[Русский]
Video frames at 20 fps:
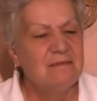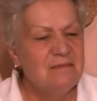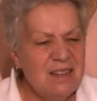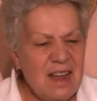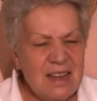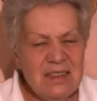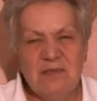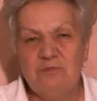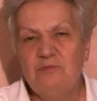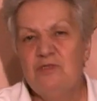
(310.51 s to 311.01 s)

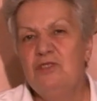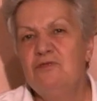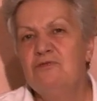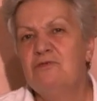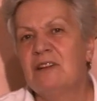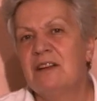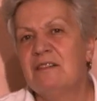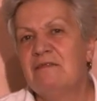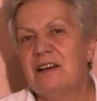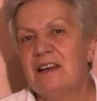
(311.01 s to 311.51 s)
на зиму не
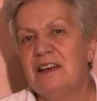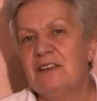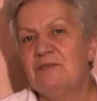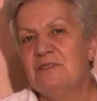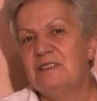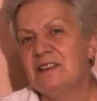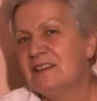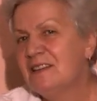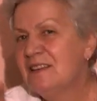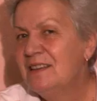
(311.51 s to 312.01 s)

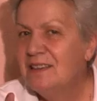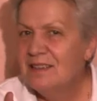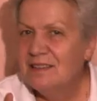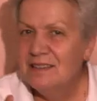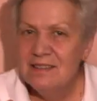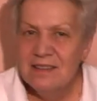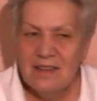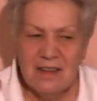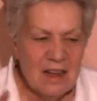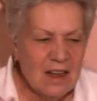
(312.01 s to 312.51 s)
укрываются,
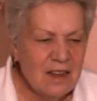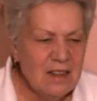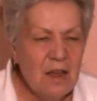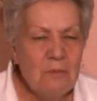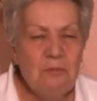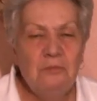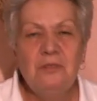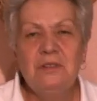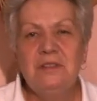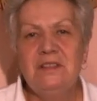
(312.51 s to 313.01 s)

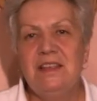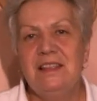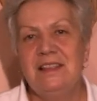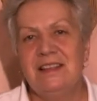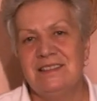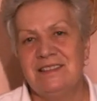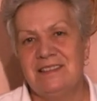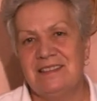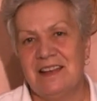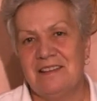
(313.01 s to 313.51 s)
хлопот не
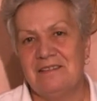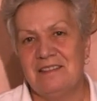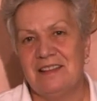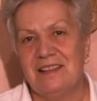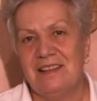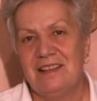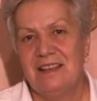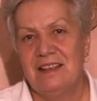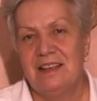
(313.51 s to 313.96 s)
доставят.